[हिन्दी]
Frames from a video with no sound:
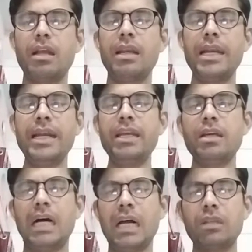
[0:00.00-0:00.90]
लेडी
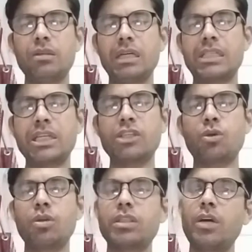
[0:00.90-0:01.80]
स्टेज
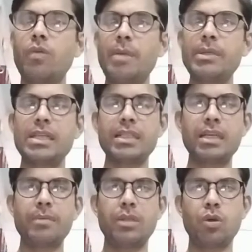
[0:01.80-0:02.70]
छोड़ती है और वापस आती
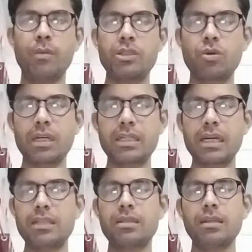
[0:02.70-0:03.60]
है अपने दो बच्चों के
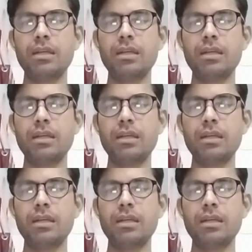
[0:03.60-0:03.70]
साथ